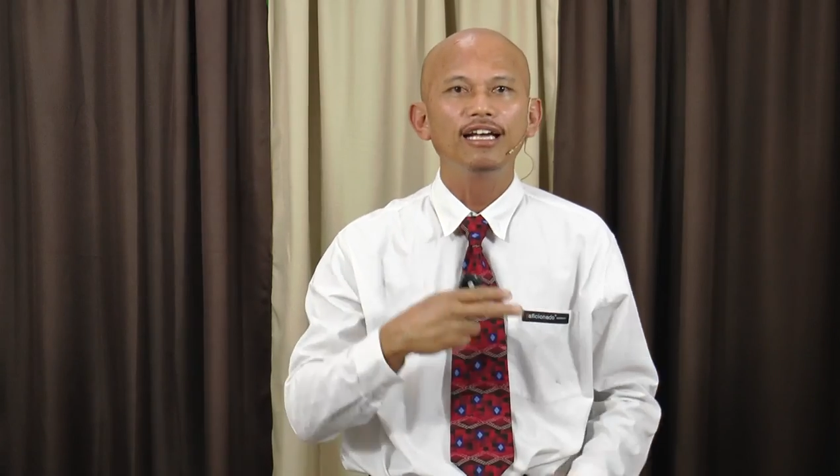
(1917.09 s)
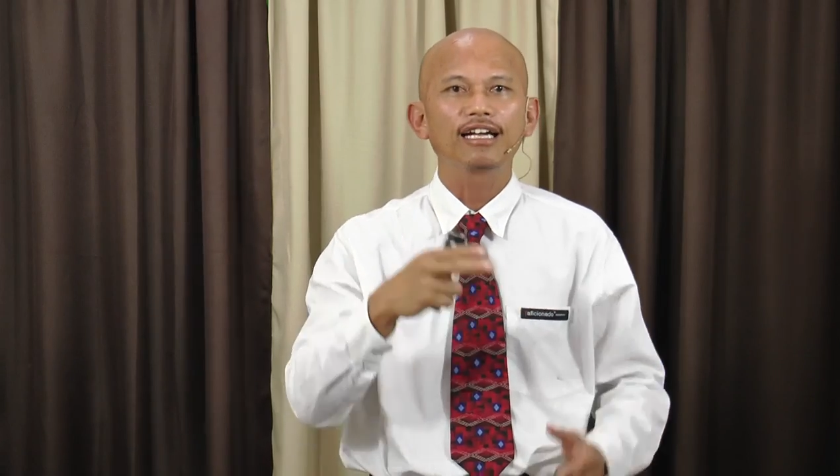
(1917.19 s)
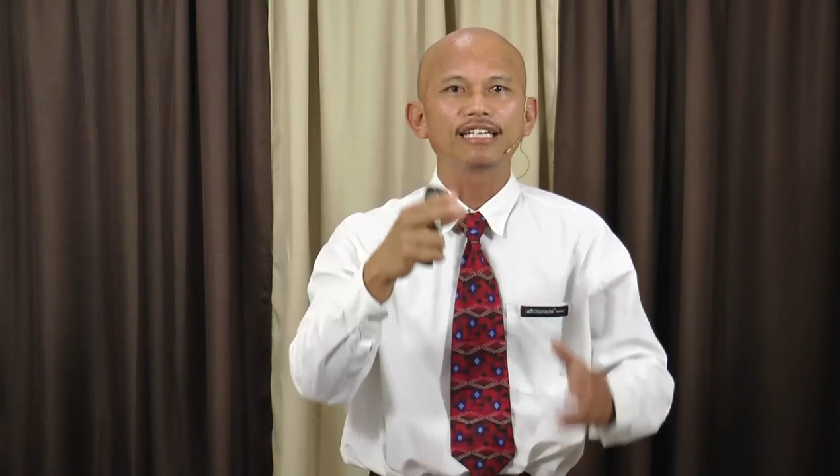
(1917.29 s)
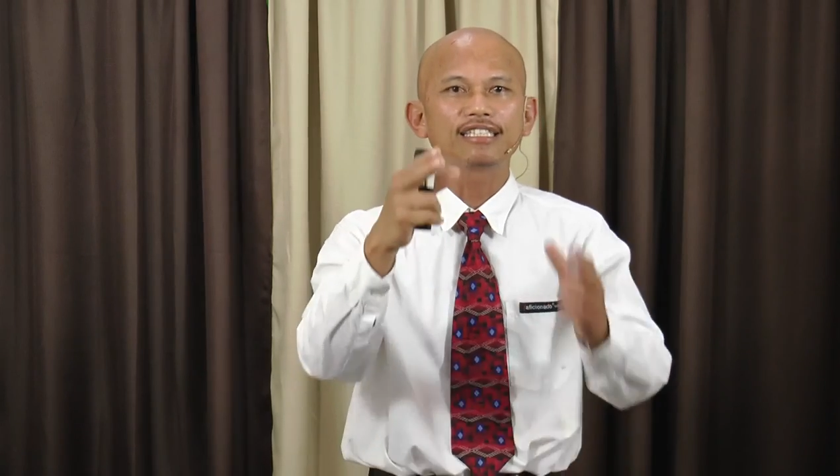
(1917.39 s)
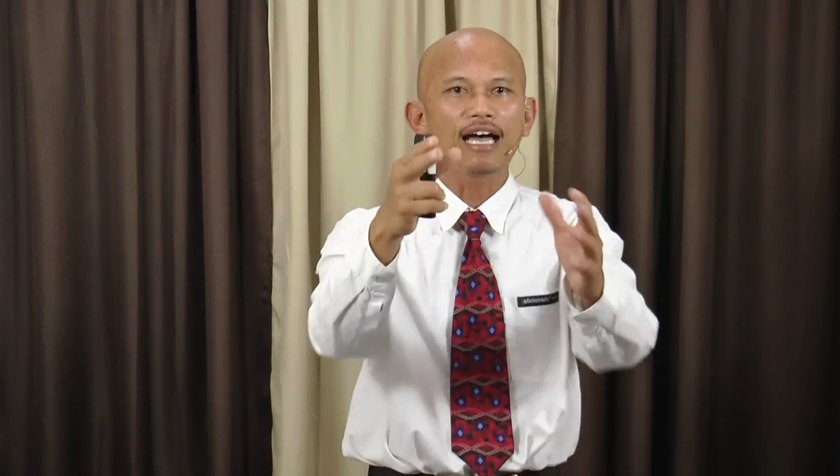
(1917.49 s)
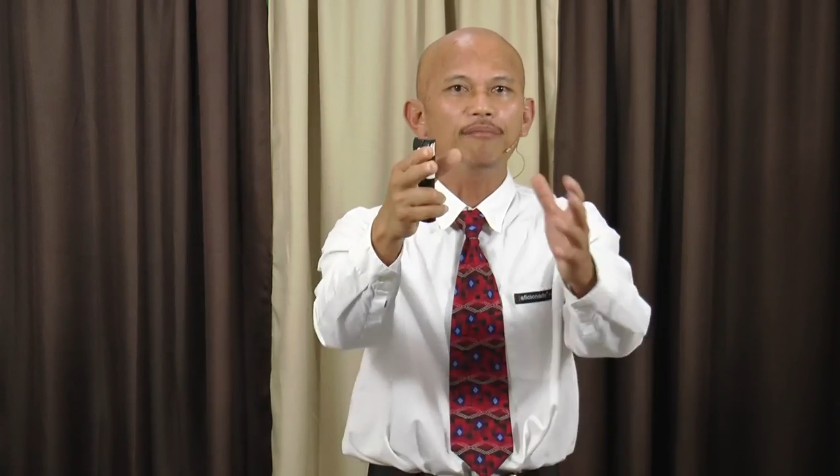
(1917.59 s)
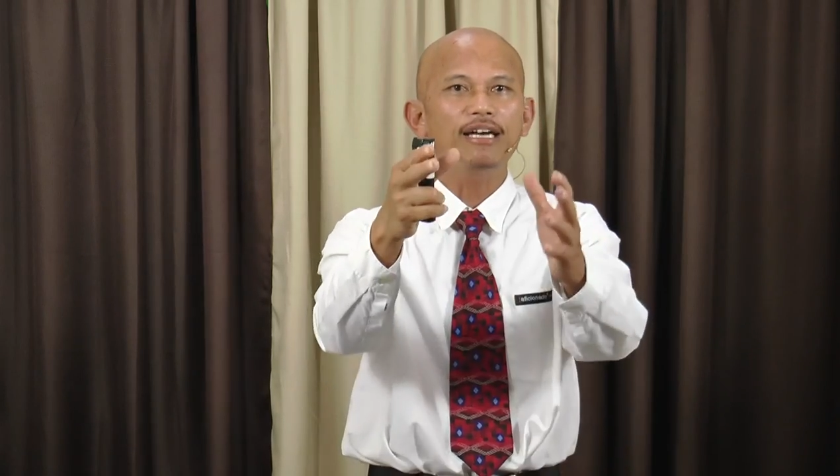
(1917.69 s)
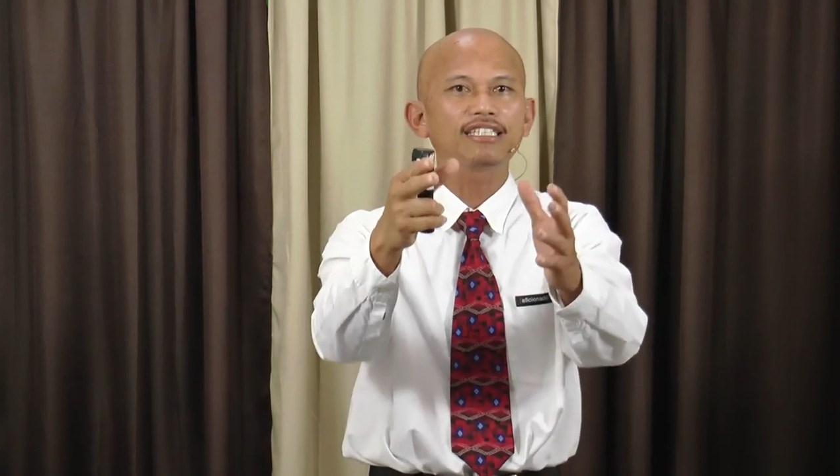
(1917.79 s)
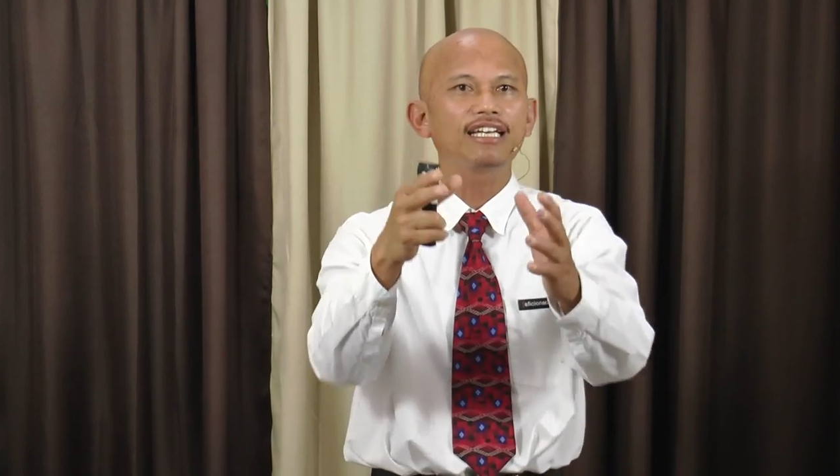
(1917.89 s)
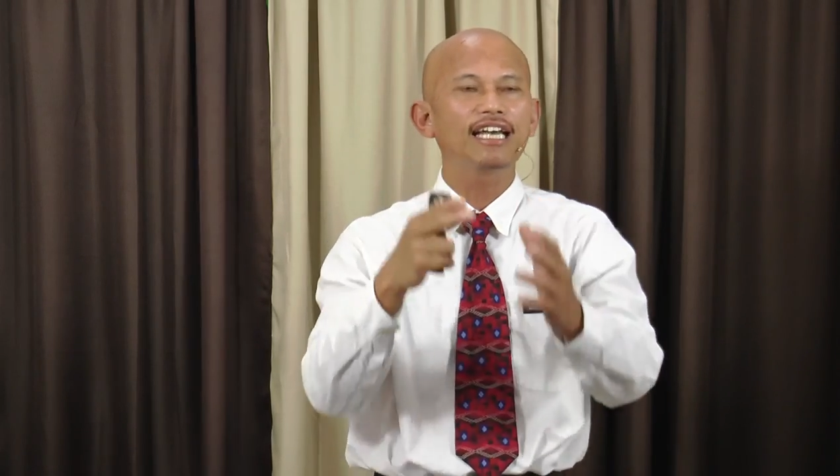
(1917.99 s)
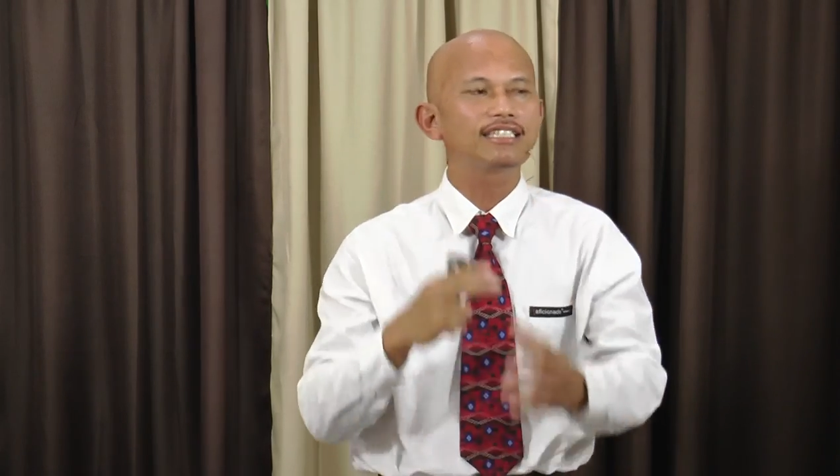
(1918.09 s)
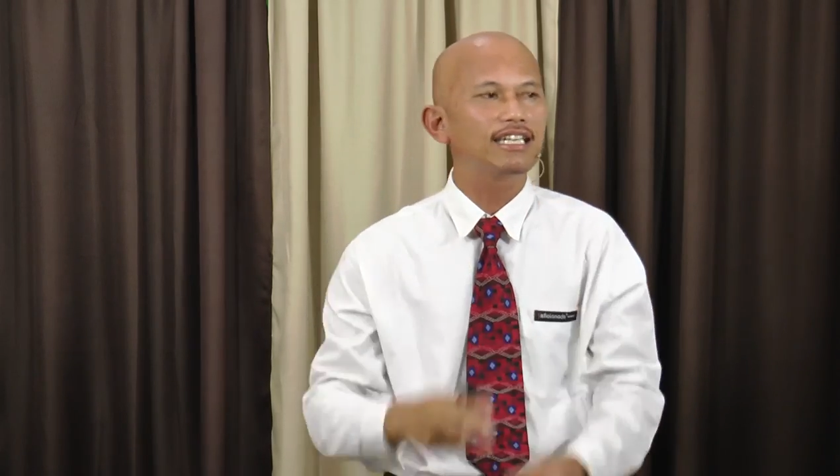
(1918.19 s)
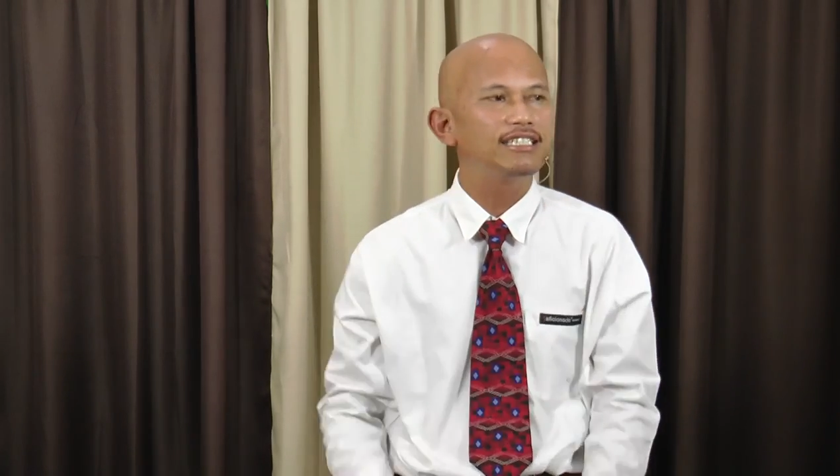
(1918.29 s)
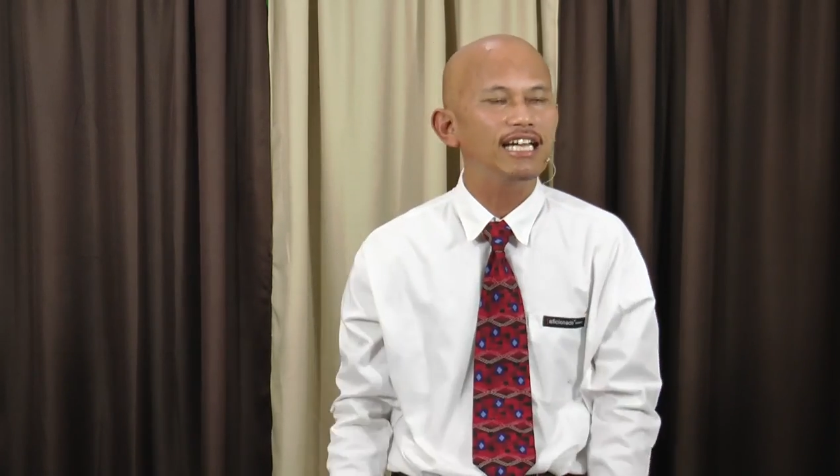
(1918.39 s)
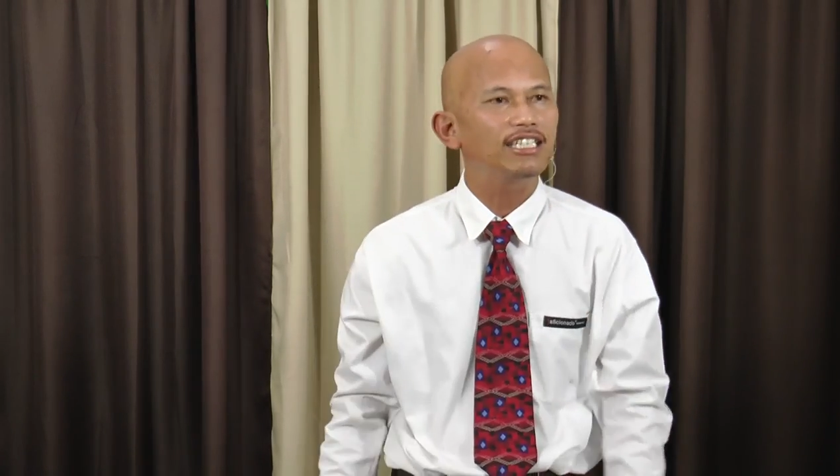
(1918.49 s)
kasama sila sa
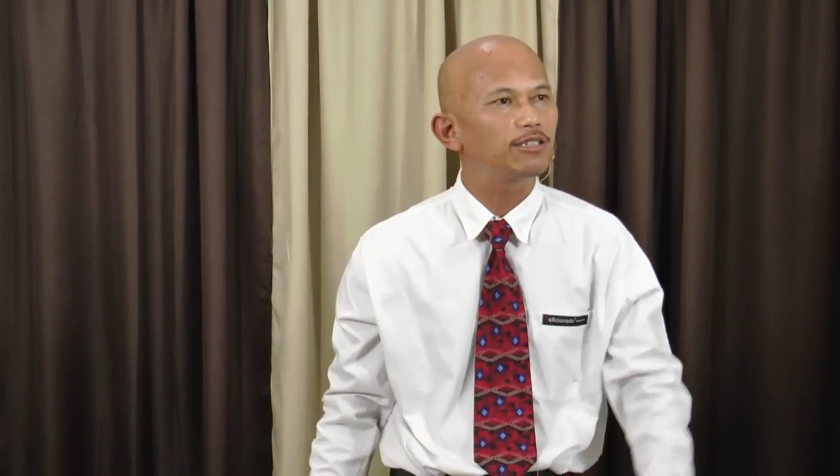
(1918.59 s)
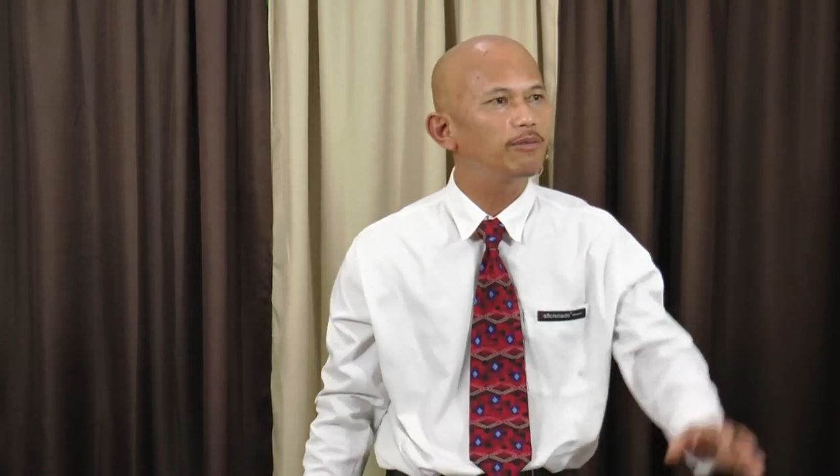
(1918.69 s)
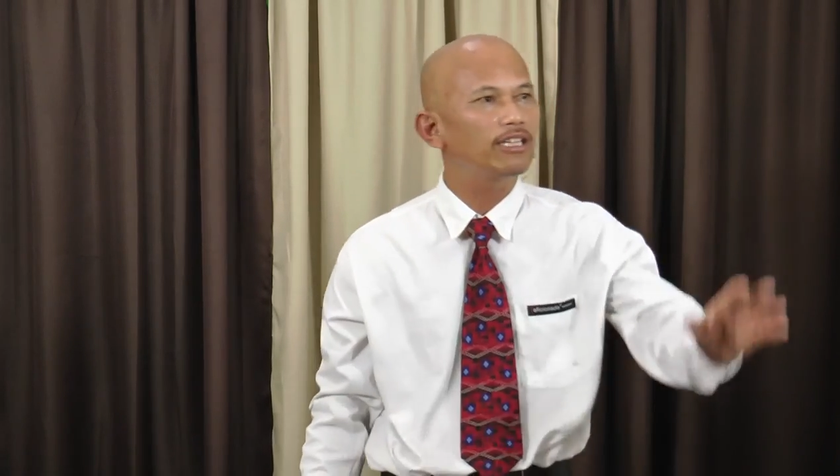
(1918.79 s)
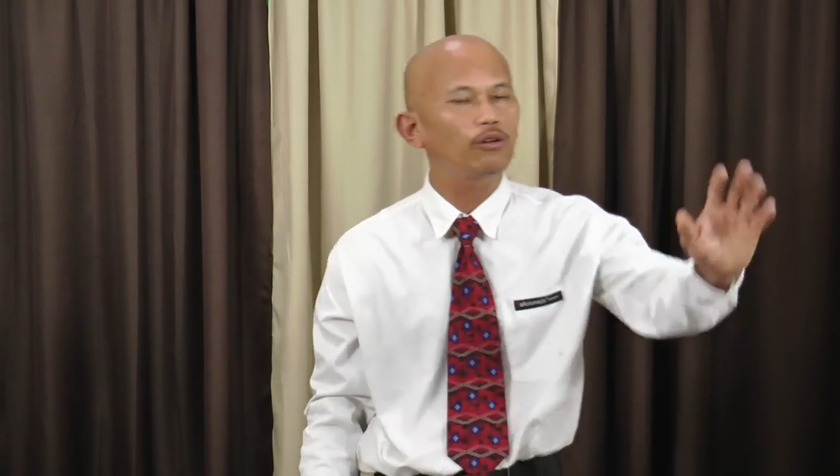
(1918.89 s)
judgment